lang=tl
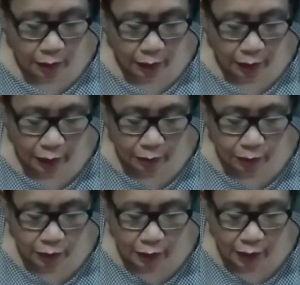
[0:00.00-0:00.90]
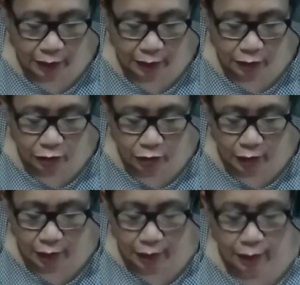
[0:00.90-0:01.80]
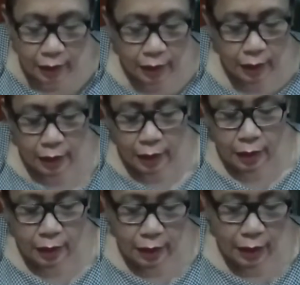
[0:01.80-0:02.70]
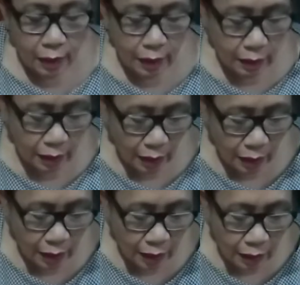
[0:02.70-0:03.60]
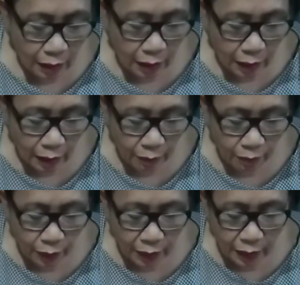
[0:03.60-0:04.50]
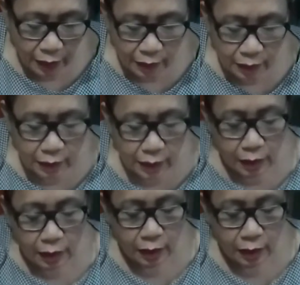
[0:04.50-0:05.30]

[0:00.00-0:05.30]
Kakat po natin siya ng half inch.